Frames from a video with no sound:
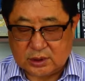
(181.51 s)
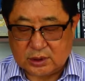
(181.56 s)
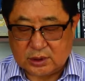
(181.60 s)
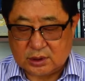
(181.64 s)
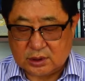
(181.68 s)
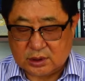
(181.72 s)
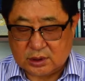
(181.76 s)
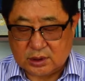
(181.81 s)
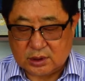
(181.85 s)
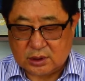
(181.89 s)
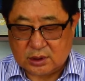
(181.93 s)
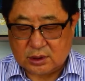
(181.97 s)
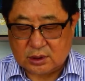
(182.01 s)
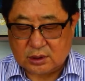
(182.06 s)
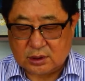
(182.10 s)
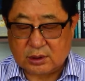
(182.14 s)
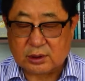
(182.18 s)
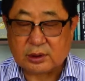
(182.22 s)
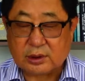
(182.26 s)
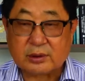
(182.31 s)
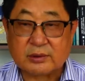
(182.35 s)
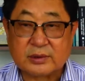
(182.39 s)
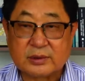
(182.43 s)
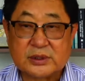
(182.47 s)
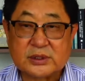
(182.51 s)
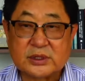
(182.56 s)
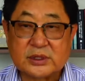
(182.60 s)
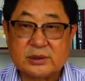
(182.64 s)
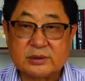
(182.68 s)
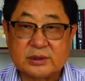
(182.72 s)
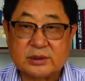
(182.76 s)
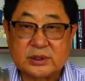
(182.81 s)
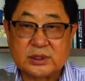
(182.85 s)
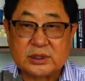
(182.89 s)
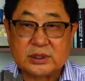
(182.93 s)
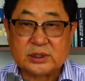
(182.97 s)
э, вышло
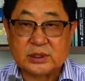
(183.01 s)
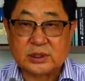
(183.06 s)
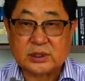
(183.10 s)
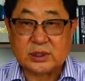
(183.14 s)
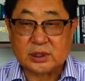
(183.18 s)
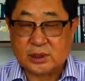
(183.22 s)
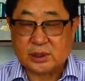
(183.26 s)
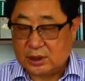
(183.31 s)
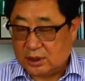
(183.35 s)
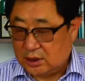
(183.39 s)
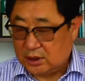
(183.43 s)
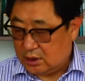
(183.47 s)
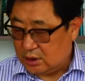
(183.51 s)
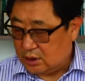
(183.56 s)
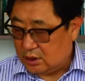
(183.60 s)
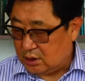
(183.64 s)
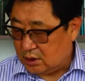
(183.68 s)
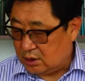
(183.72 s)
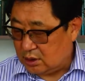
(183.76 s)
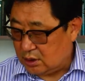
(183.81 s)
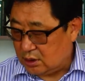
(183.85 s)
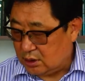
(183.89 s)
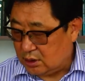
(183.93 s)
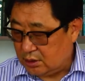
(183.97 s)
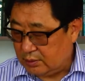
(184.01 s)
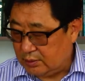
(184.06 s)
вот это э,